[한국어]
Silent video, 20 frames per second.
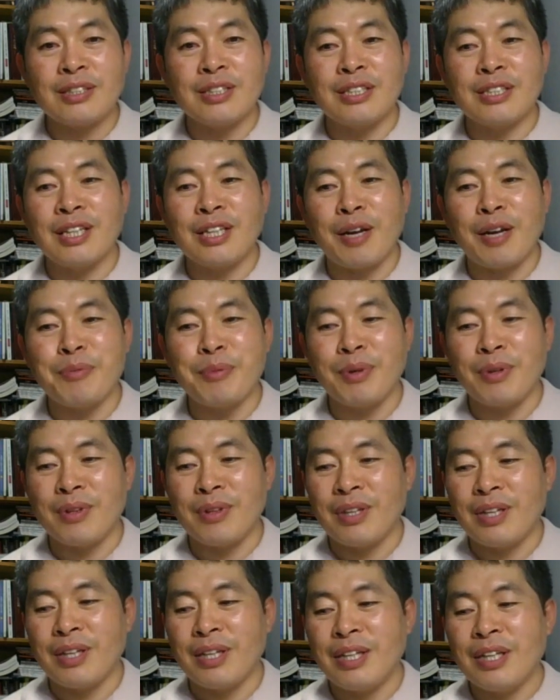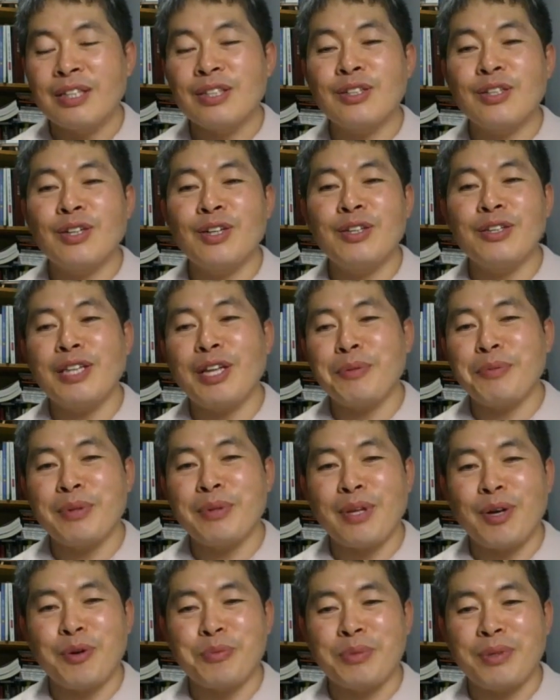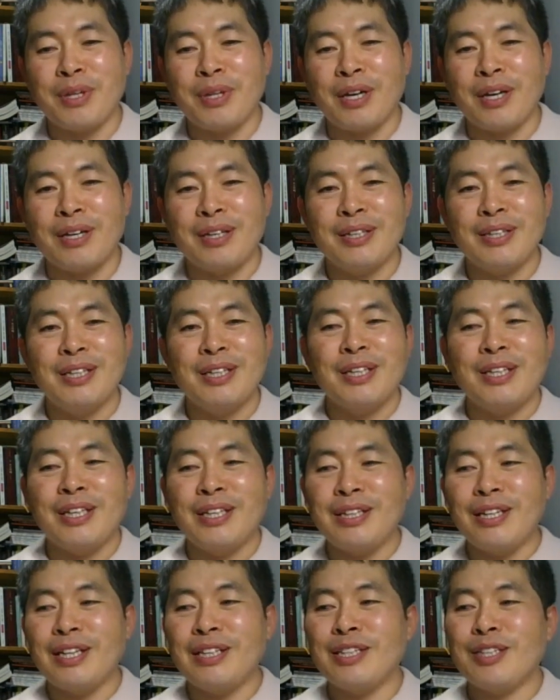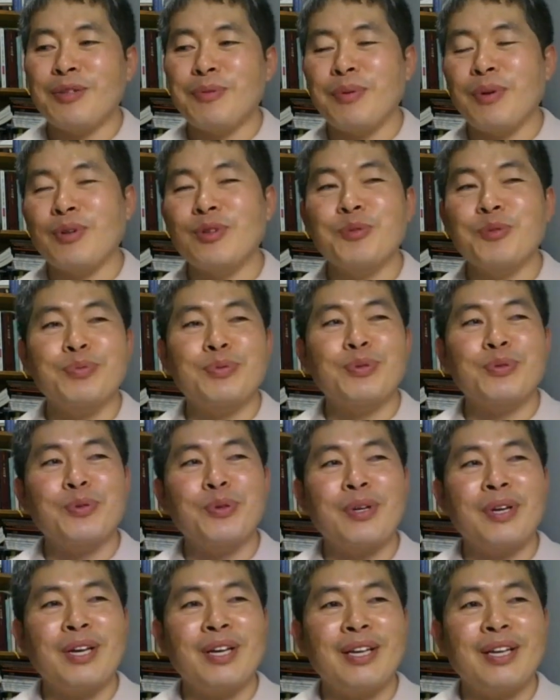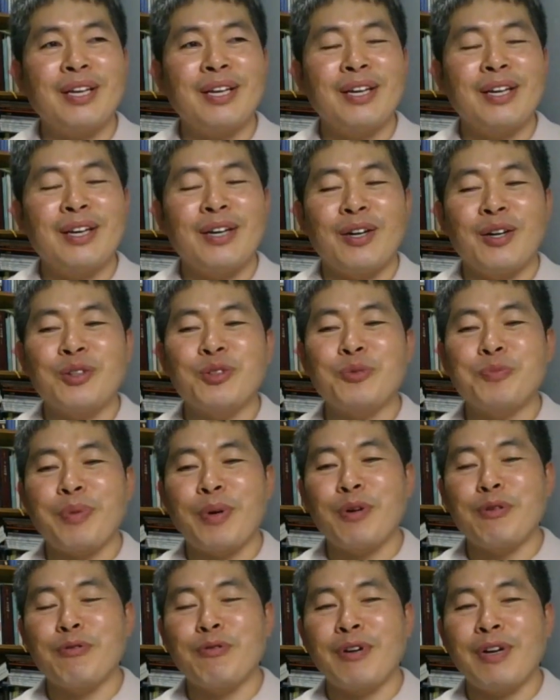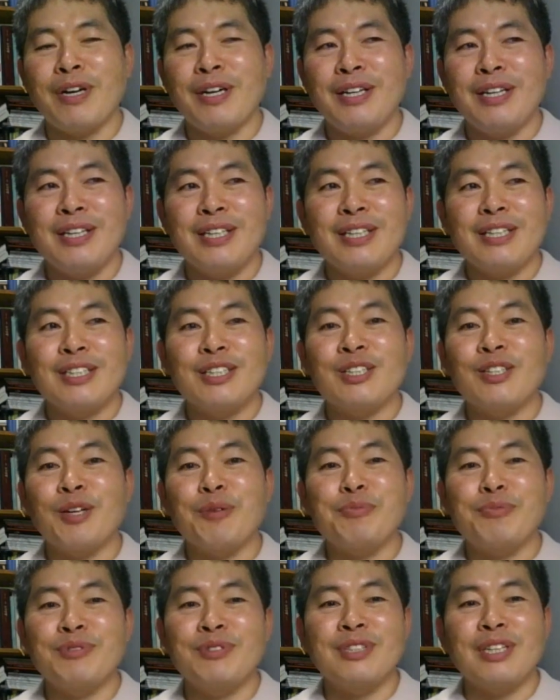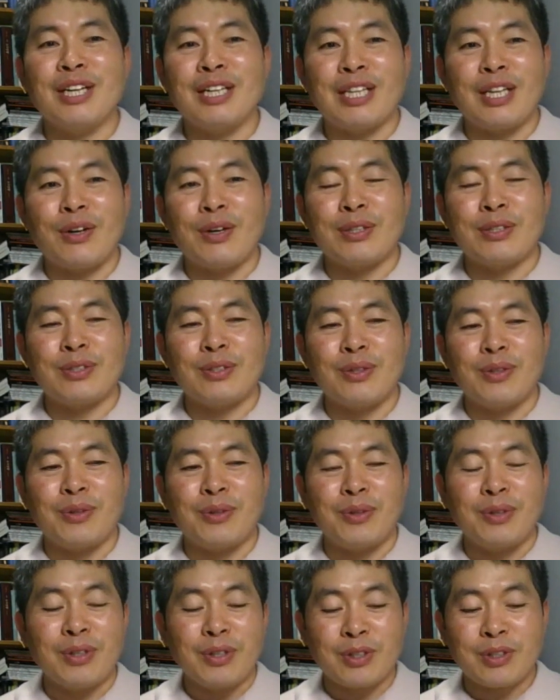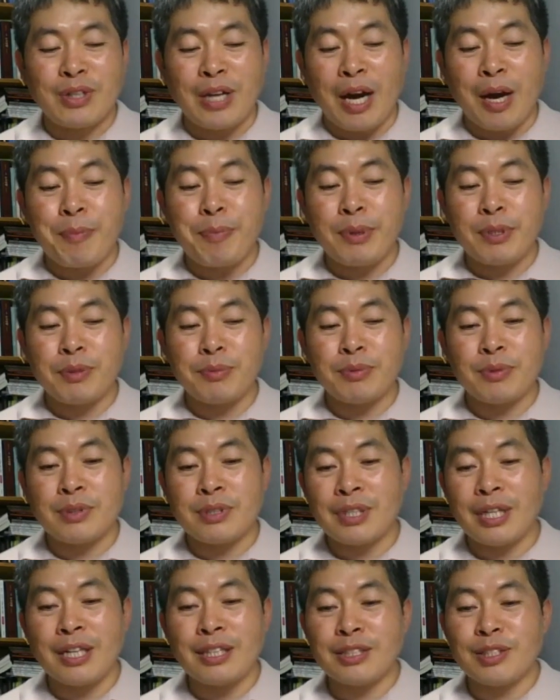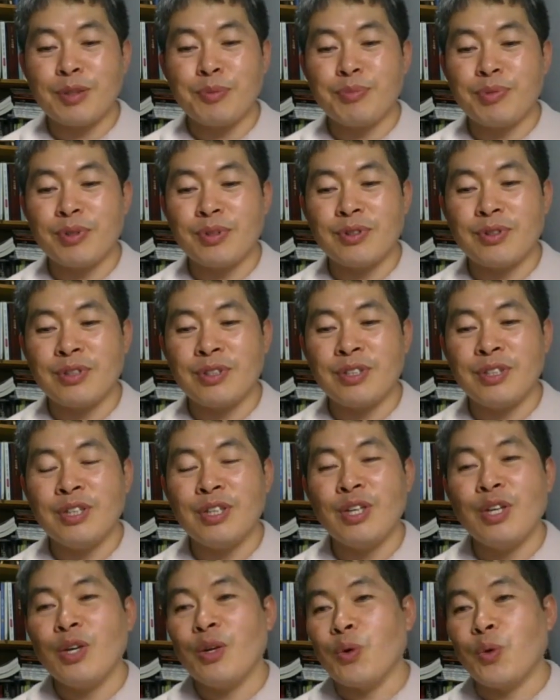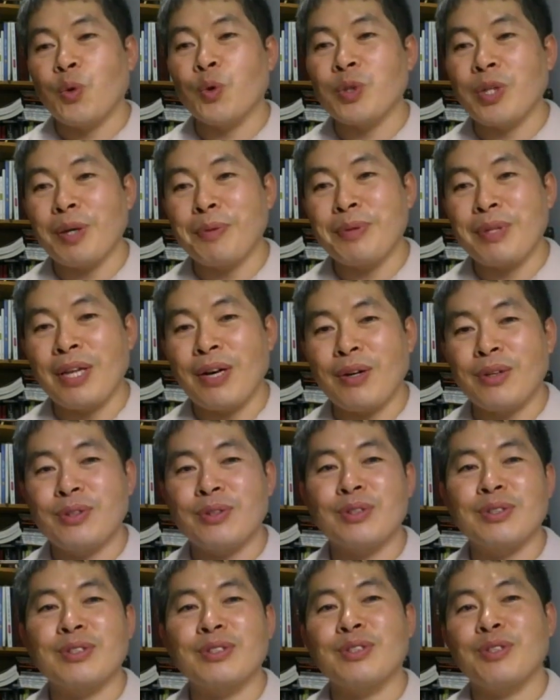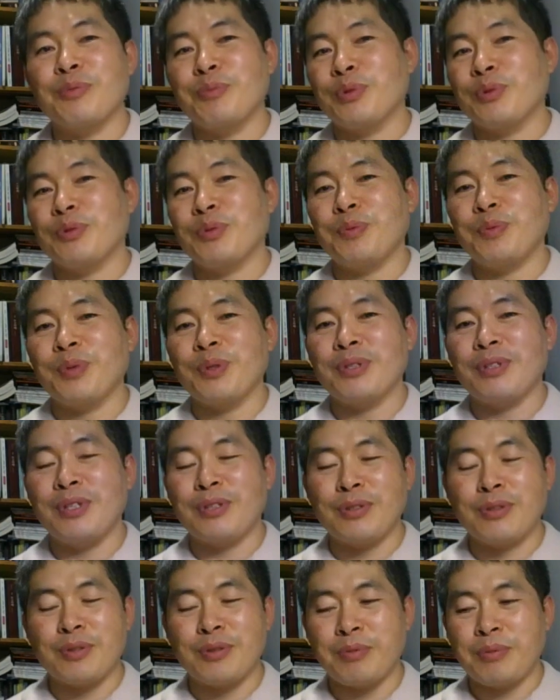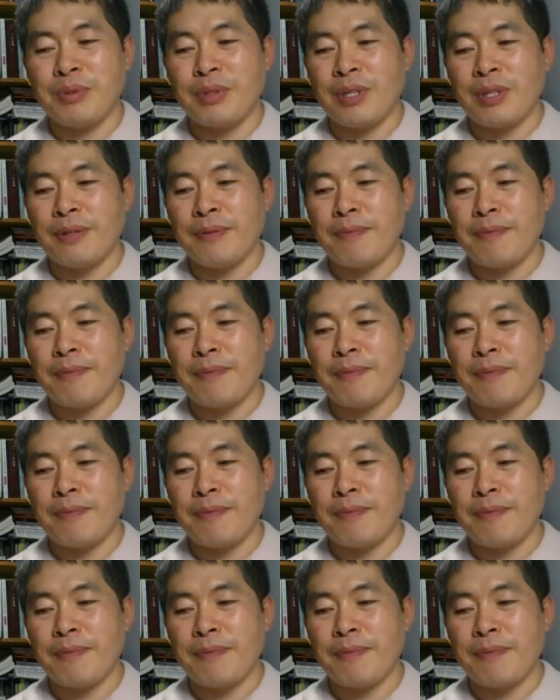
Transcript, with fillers: 계산하면 틀린 답이 나옵니다. 옛날 TV 어느 프로에 어느 배우가 그런 문제가 나왔어요. 그래서 앞에서부터 차근차근 풀었더니 오답이 나왔던 그런 모습을 보게 되었습니다.